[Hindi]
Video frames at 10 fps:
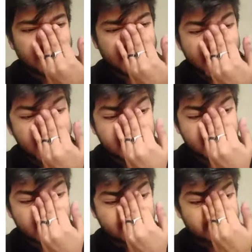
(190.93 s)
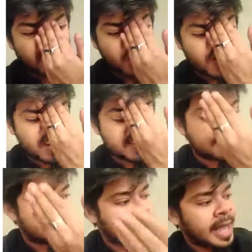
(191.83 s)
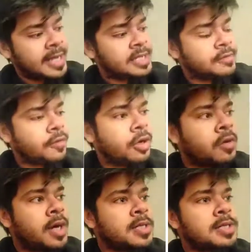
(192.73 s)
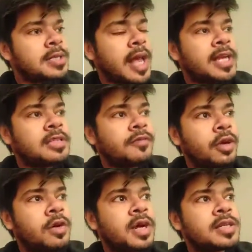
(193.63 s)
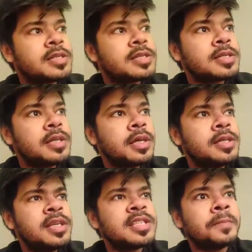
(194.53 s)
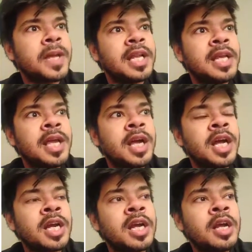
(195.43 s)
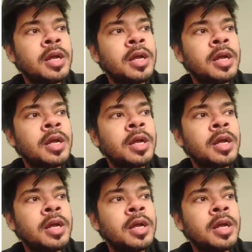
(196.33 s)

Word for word: लाइक फॉलोअर्स लाइक्स फॉलोअर्स लाइक्स फॉलोअर्स ये सब के लिए अगर